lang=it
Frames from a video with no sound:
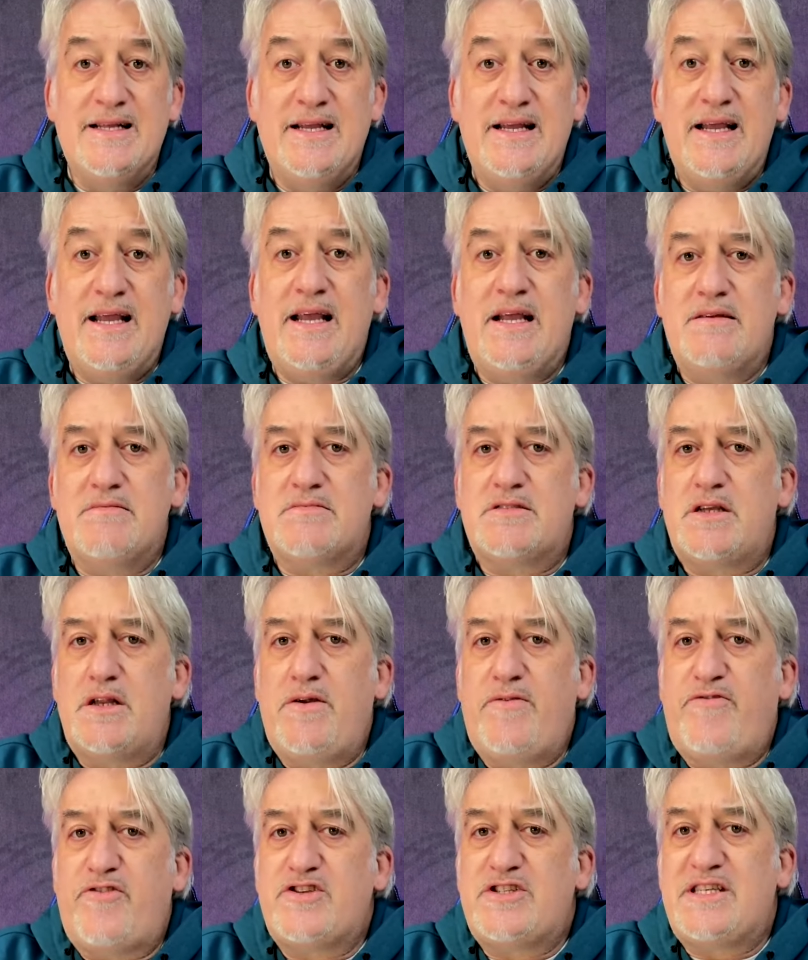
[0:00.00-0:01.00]
e se
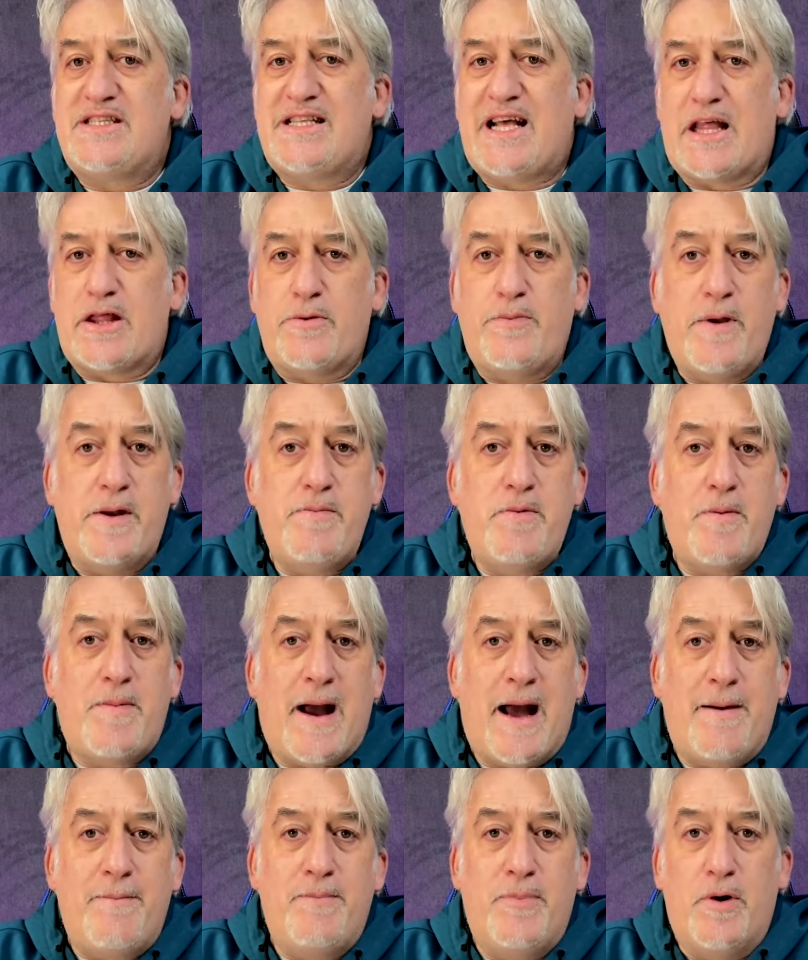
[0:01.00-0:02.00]
non fosse stato per mio
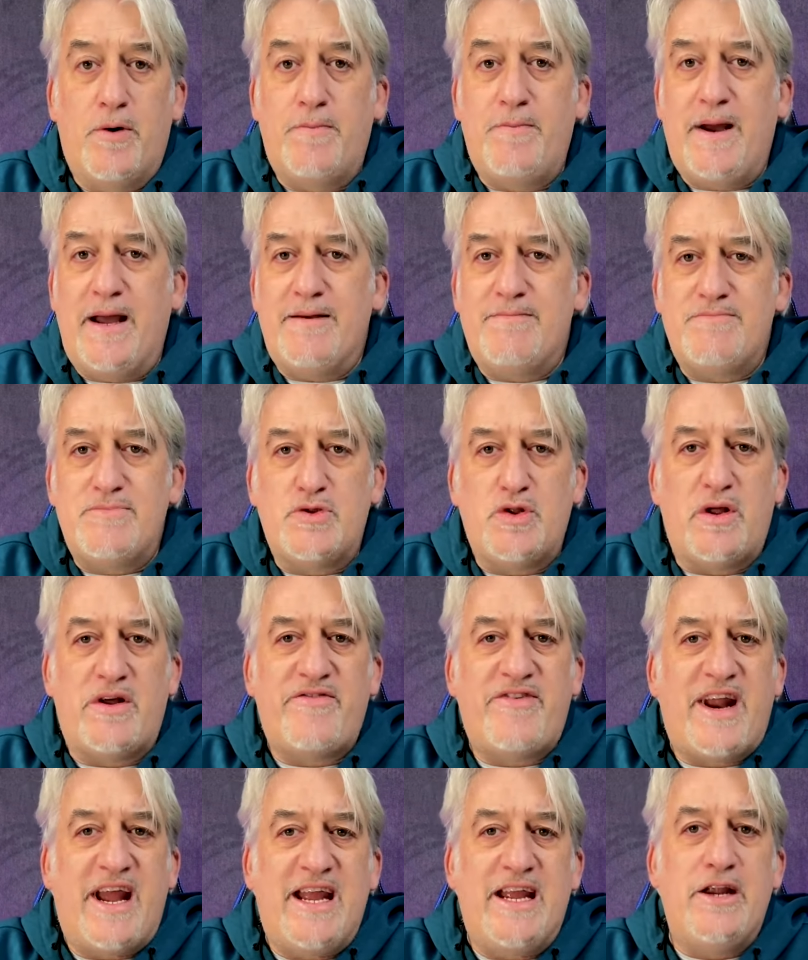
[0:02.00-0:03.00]
babbo, beh, non
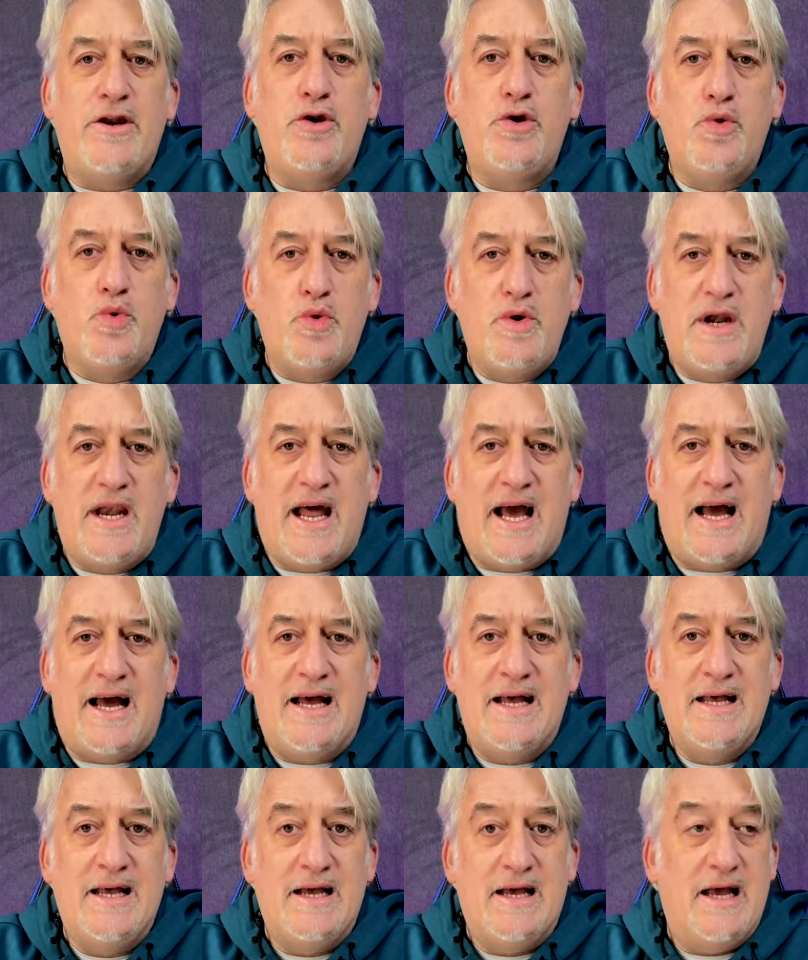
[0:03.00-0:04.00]
avrei nulla
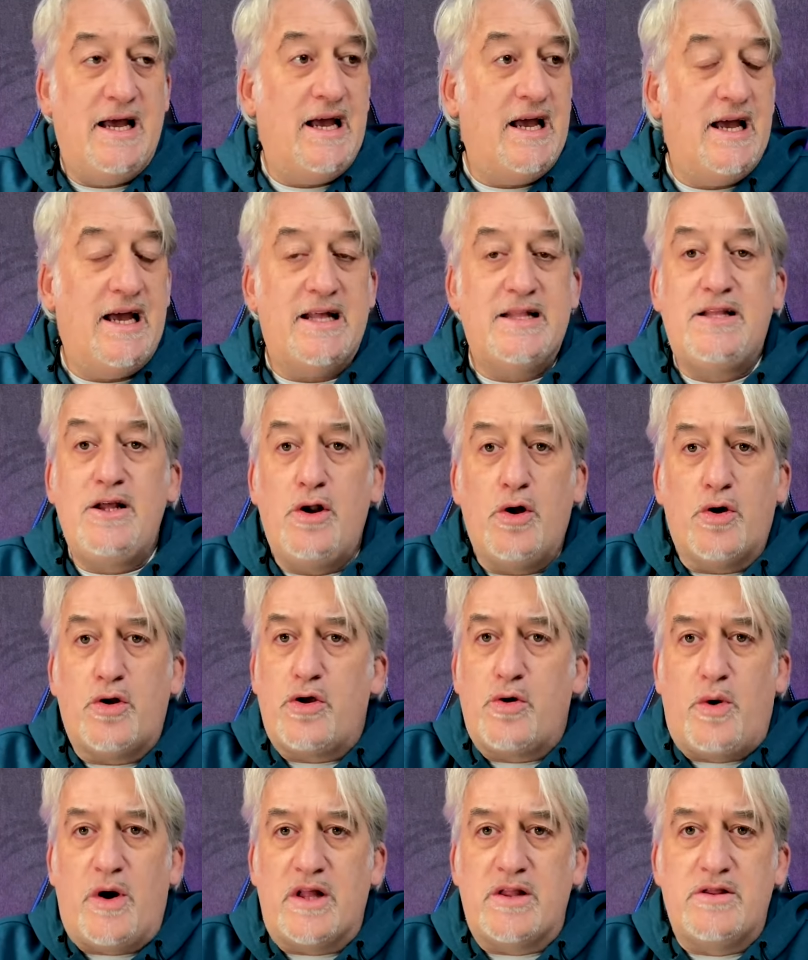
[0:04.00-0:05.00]
eh, di
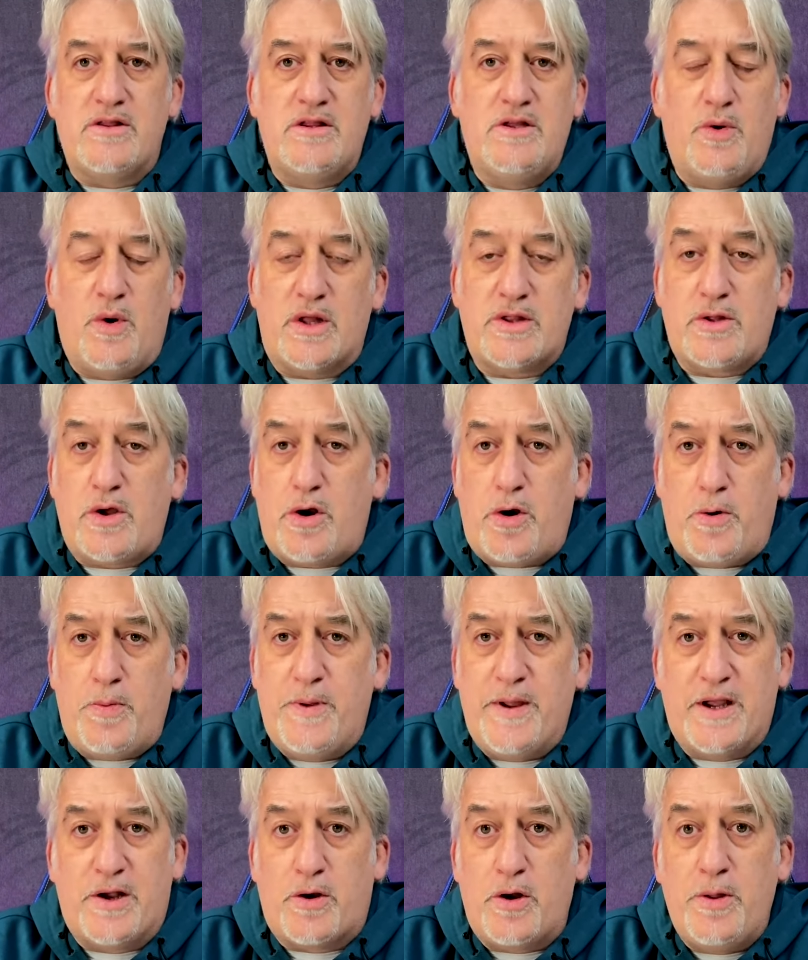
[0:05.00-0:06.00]
loro di quando erano
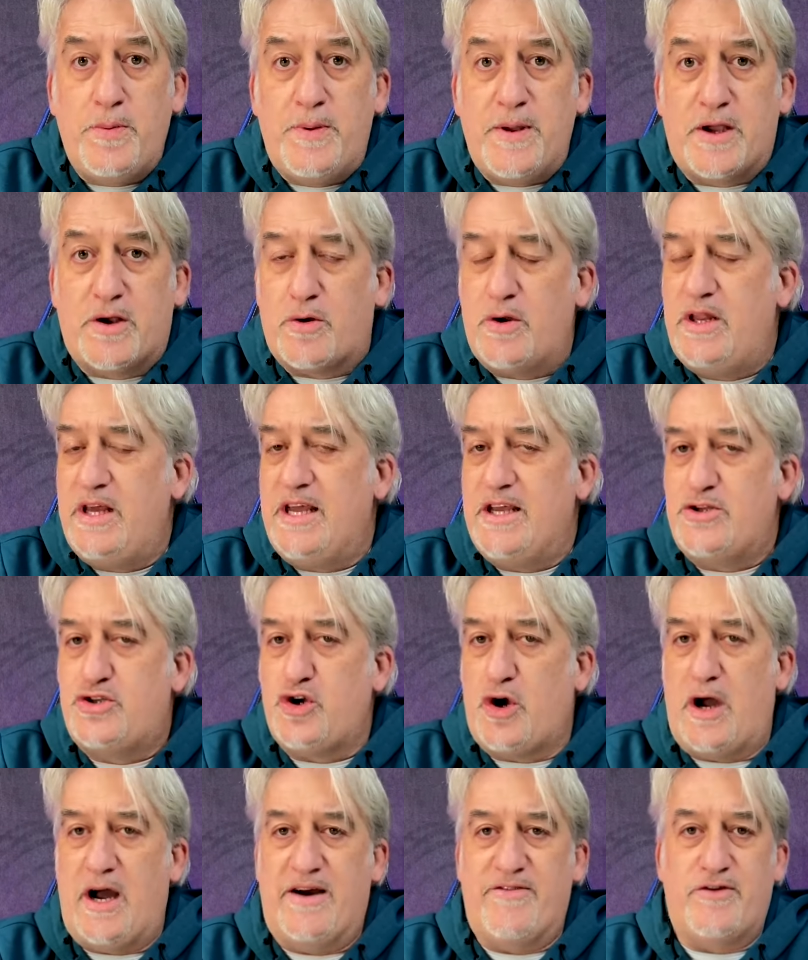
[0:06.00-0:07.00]
piccoli, piccoli e
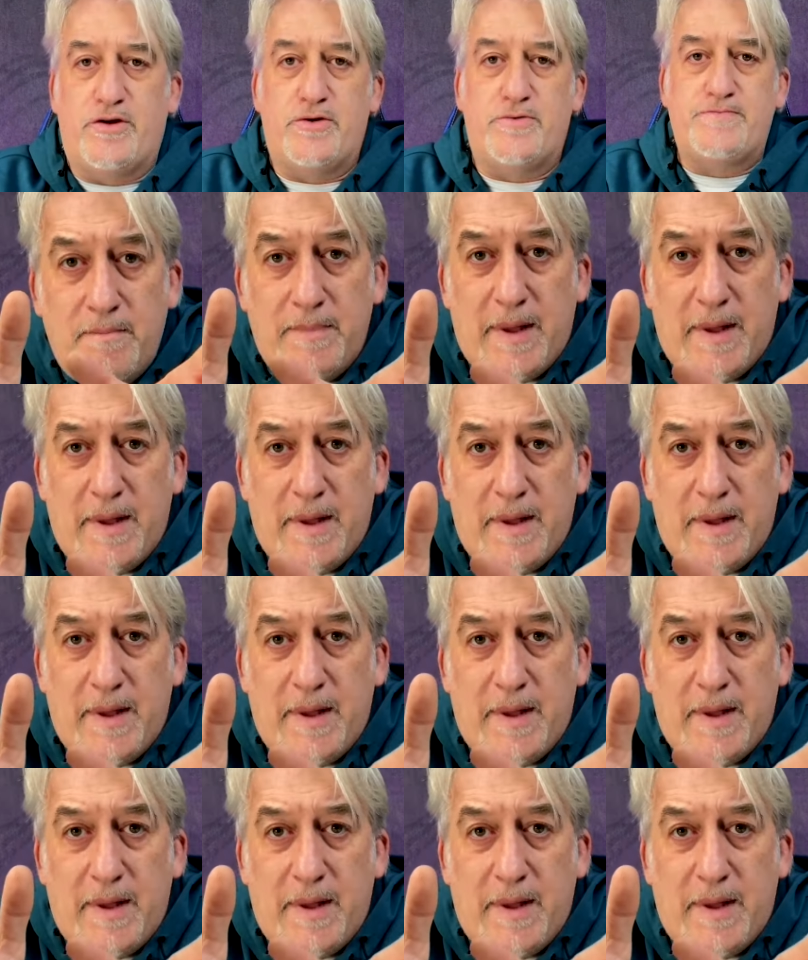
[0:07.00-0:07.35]
giocavano.